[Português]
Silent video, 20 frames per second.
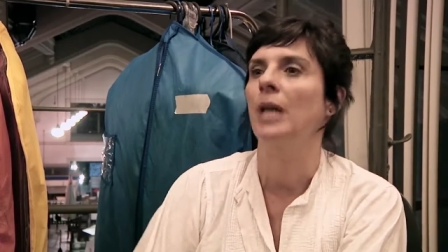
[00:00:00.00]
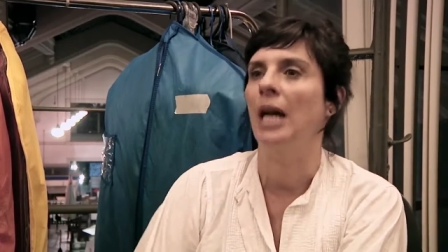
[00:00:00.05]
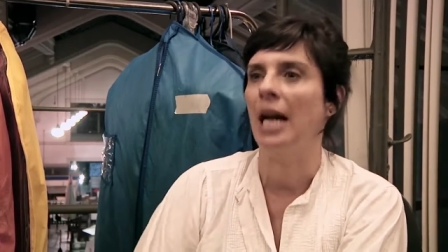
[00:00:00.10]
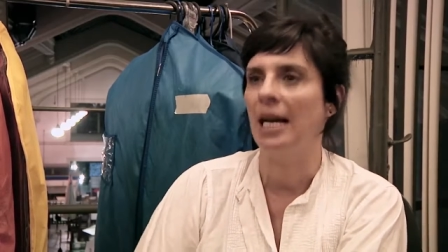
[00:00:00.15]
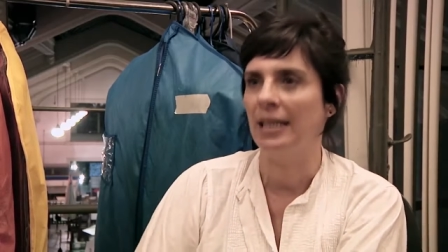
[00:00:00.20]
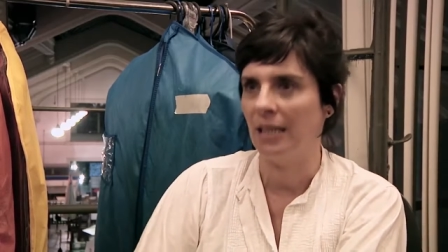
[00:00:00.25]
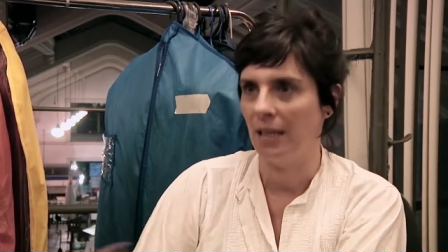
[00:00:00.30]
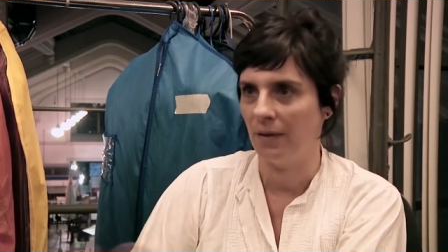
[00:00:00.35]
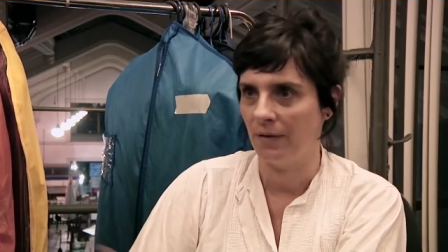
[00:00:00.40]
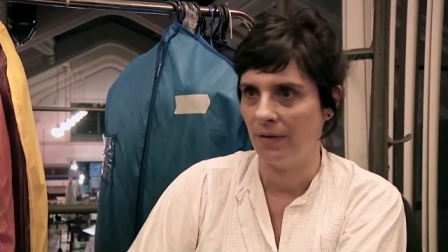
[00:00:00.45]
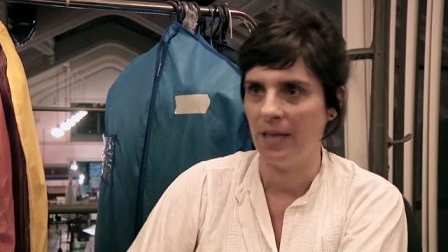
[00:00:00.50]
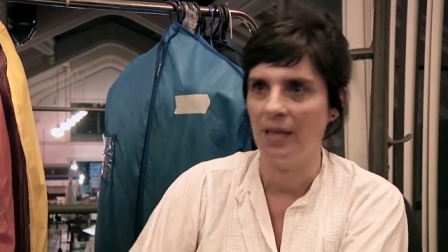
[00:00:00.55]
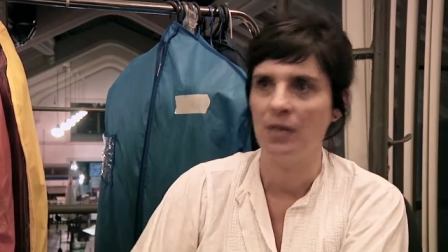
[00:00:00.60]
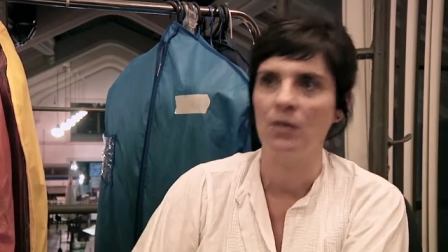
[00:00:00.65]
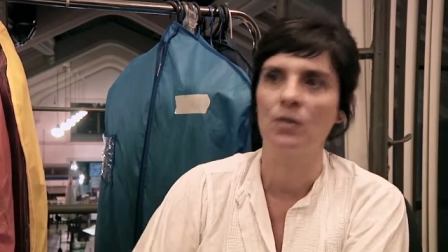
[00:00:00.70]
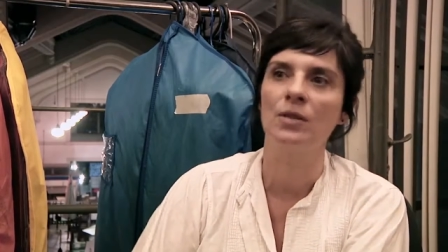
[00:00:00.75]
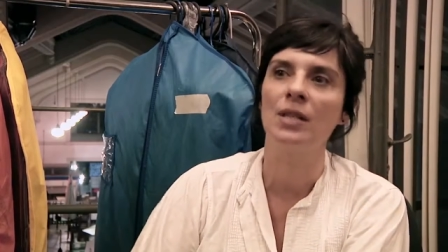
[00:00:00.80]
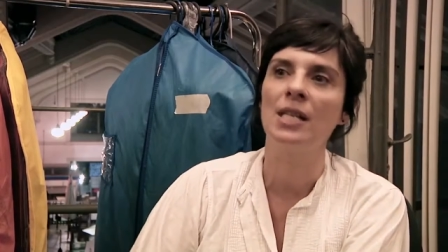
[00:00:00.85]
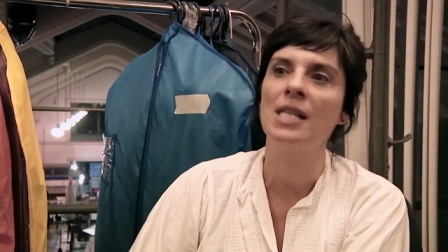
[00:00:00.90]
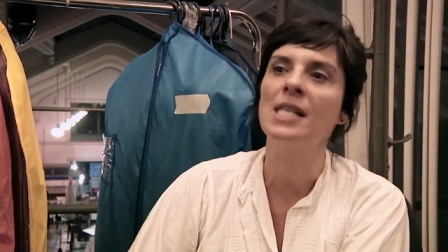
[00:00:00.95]
através
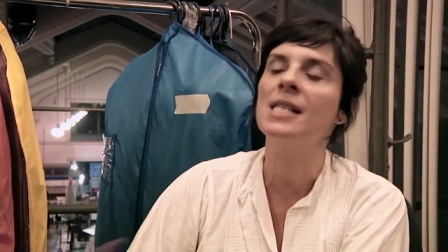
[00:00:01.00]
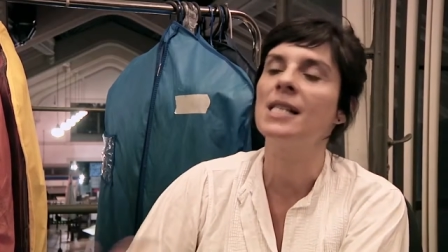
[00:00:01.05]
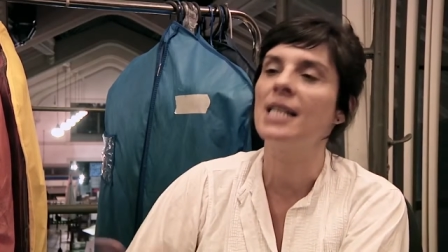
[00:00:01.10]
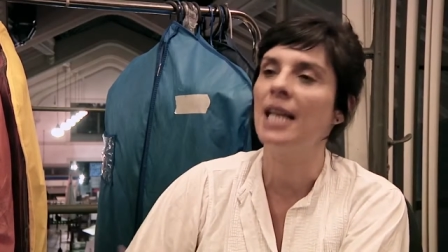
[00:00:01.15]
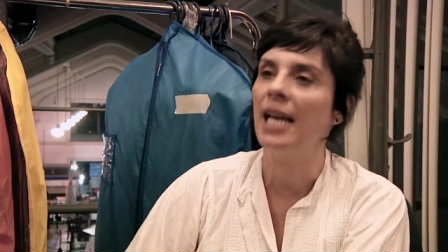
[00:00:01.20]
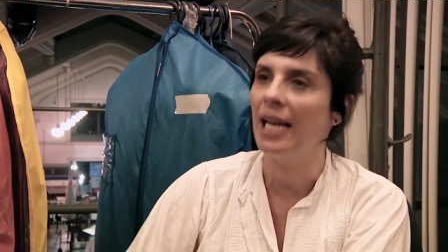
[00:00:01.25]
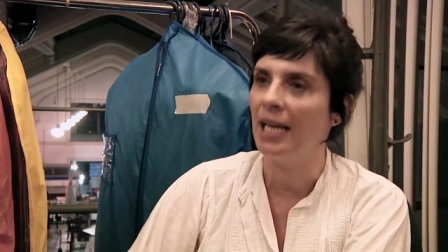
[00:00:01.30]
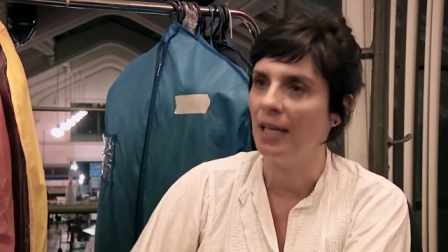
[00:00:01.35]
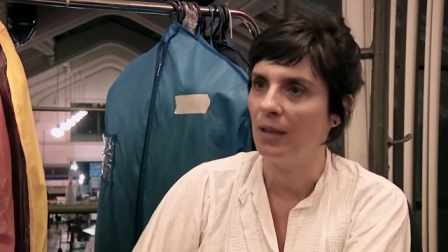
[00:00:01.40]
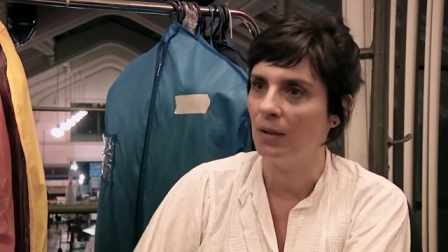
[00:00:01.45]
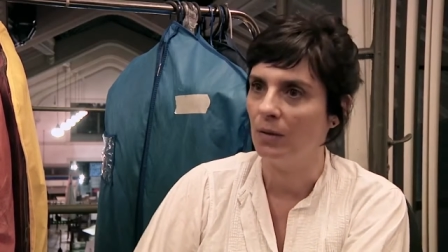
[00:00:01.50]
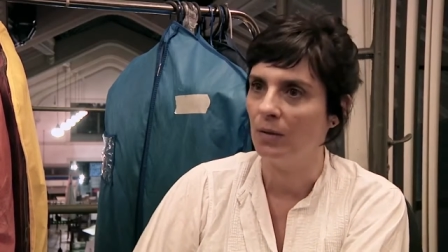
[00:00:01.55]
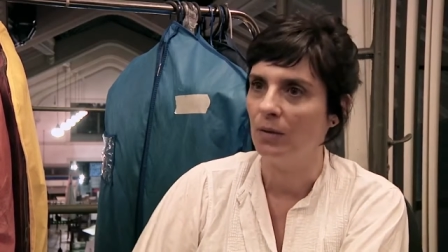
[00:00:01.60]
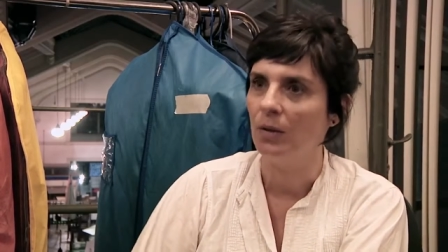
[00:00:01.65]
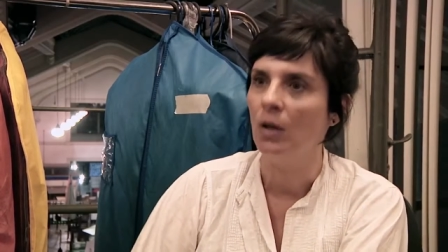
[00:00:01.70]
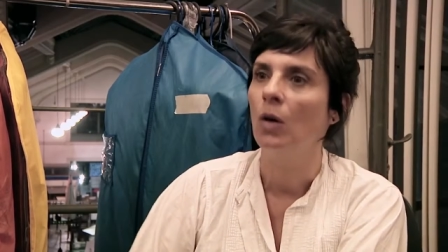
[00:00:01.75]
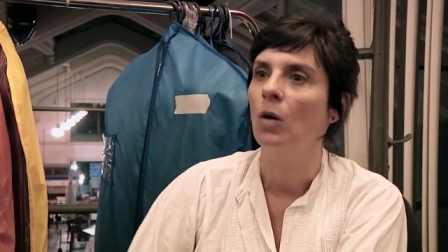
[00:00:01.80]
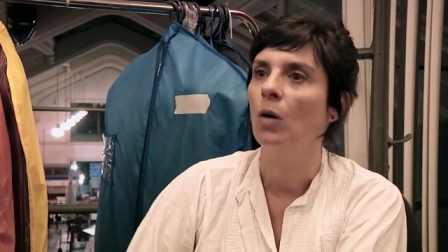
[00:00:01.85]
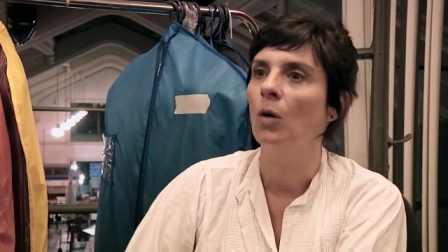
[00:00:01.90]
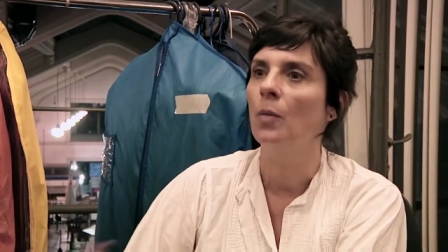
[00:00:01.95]
do desenho
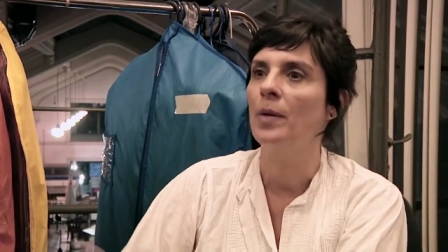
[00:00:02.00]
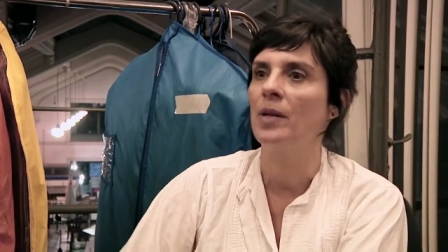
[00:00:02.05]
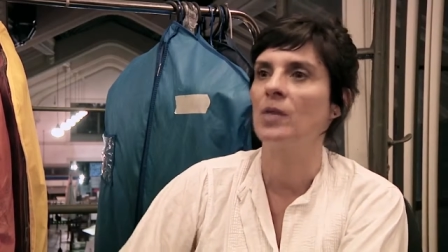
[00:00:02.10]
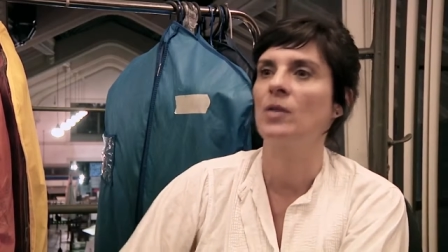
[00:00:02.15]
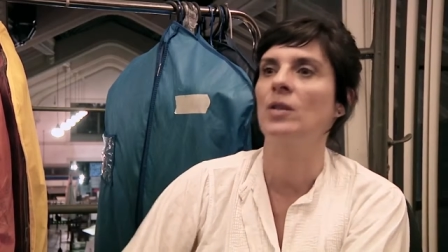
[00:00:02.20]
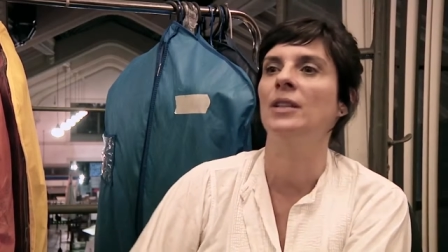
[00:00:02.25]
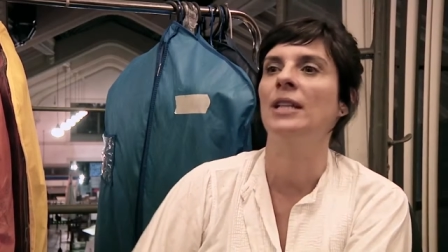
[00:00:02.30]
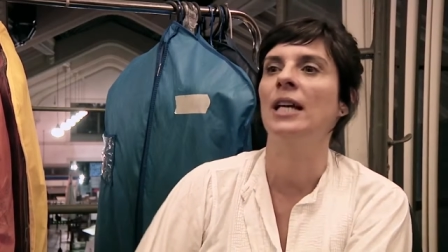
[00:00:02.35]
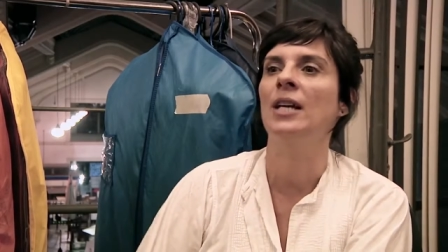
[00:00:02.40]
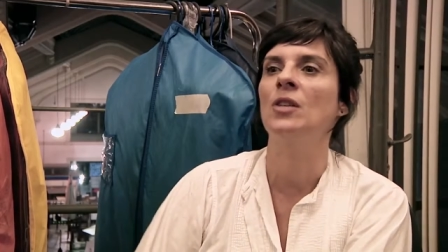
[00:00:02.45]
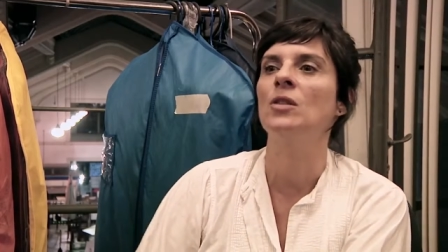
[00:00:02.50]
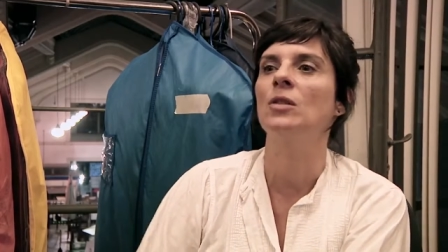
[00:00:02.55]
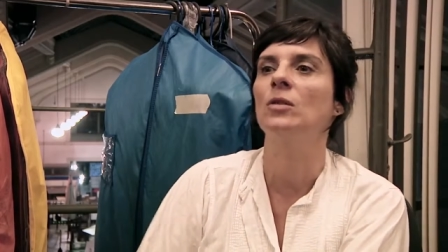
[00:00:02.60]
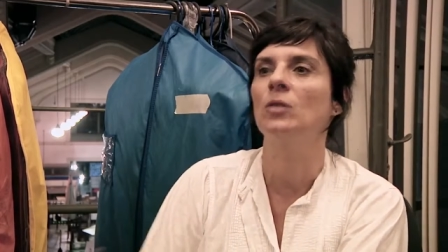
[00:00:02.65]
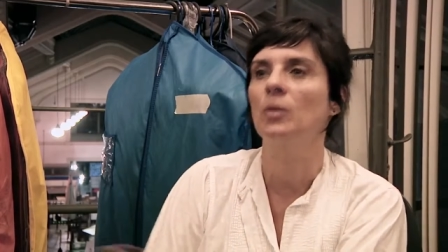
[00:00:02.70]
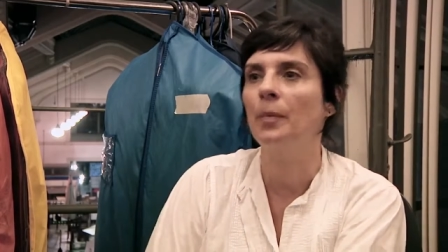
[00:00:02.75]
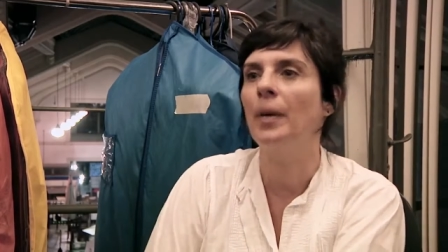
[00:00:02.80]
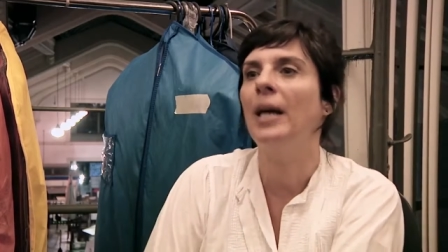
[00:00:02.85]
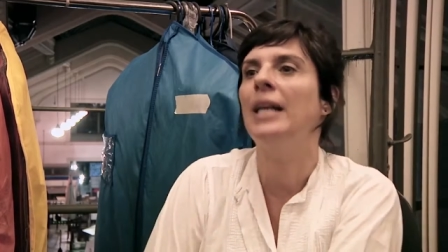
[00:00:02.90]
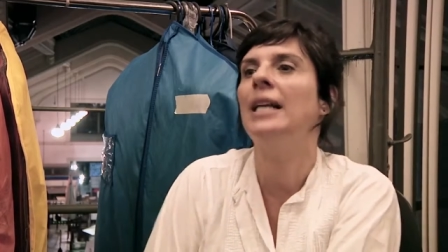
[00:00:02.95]
o personagem
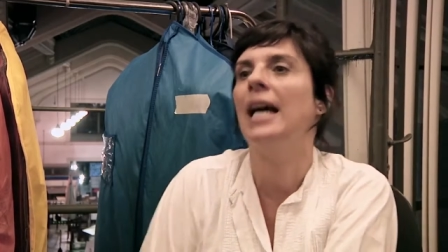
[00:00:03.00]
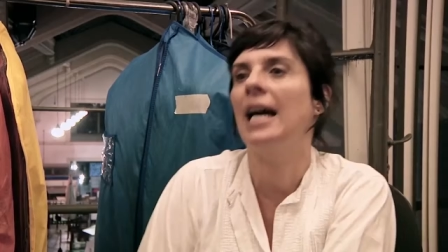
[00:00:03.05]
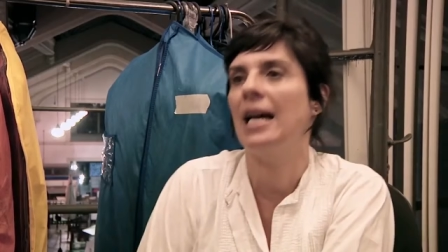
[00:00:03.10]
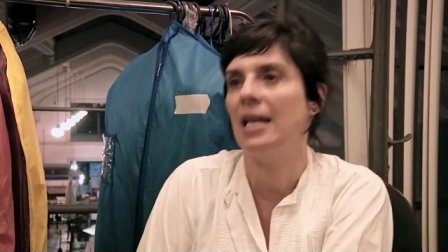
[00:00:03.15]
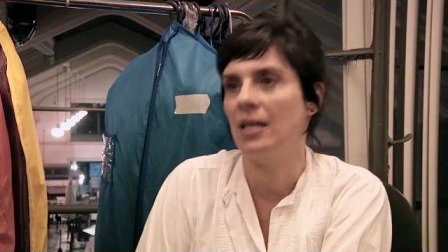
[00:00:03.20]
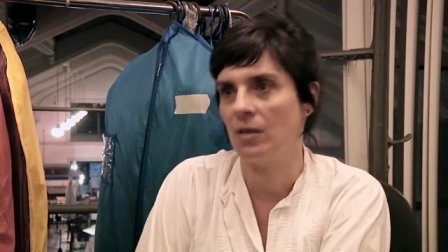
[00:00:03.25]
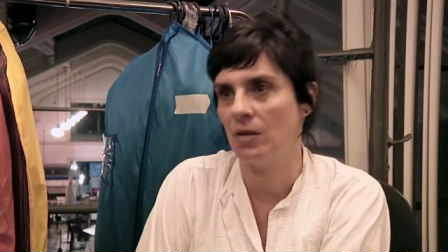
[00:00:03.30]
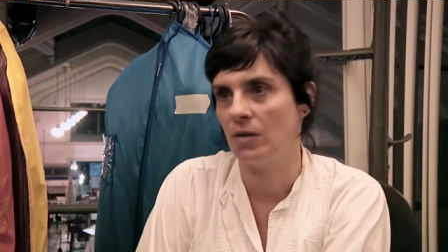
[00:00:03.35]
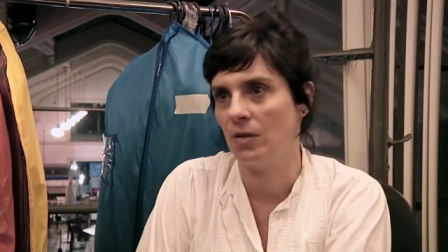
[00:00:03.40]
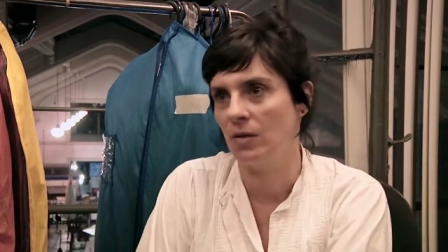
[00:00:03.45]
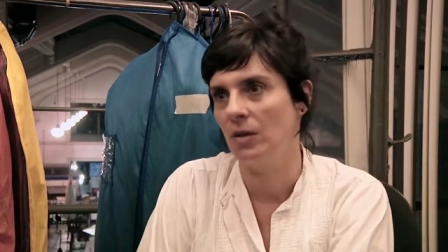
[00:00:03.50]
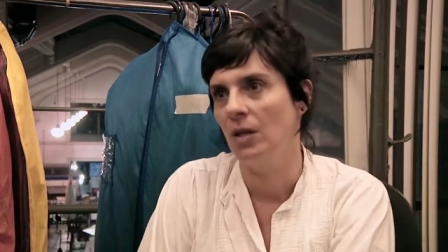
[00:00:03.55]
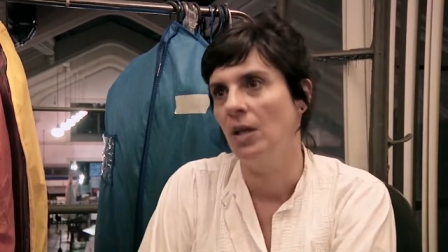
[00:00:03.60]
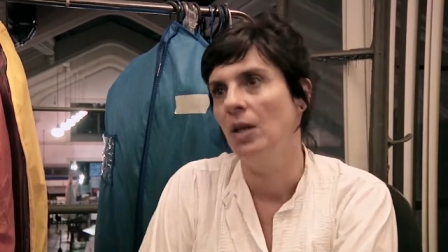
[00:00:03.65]
do palhaço.